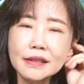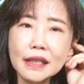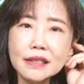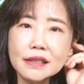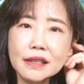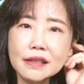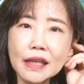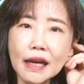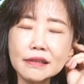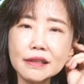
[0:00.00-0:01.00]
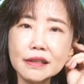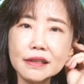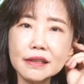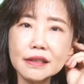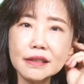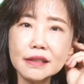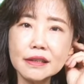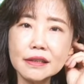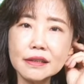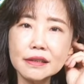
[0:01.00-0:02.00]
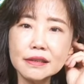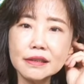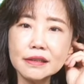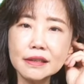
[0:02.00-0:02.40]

但是呢，它的呃，